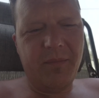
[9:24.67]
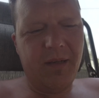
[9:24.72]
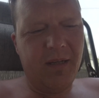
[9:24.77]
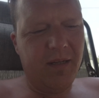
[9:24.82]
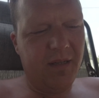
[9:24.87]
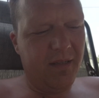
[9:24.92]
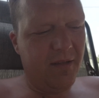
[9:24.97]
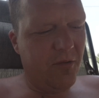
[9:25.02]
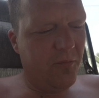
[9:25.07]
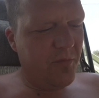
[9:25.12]

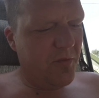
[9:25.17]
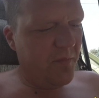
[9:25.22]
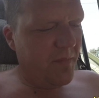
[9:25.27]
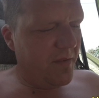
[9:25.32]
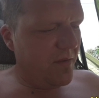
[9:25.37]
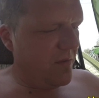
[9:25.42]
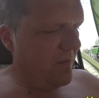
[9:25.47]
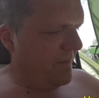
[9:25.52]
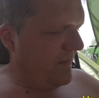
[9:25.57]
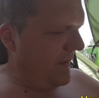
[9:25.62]
machen, kommt immer
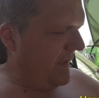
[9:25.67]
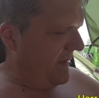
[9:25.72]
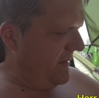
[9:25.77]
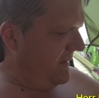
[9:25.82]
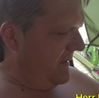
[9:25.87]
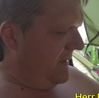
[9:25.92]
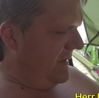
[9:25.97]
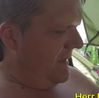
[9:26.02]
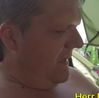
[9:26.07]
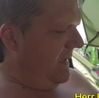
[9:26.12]
darauf an,
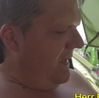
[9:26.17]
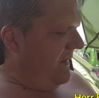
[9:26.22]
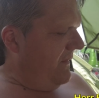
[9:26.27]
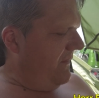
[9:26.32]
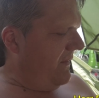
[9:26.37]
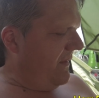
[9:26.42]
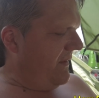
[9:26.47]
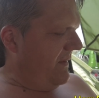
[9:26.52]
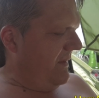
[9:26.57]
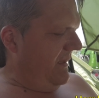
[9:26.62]

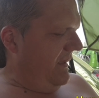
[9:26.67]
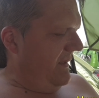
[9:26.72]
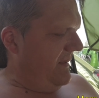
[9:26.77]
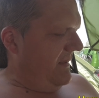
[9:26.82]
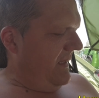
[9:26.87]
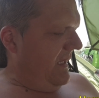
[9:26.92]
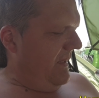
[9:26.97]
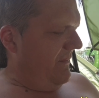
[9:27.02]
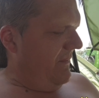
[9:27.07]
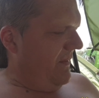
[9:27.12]
was liegt
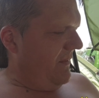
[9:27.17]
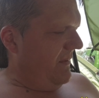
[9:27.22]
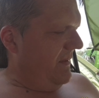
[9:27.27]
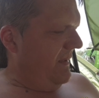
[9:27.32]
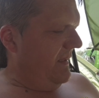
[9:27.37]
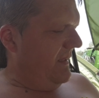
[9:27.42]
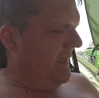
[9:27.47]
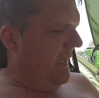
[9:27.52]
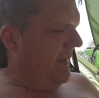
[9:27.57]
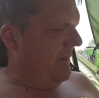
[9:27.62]
einem, was
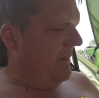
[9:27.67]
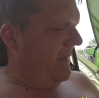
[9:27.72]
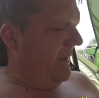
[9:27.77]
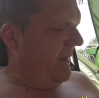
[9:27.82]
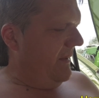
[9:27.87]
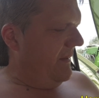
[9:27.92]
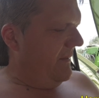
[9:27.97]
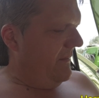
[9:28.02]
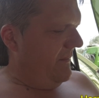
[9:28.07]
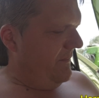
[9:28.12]
liegt einem
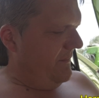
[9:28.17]
nicht.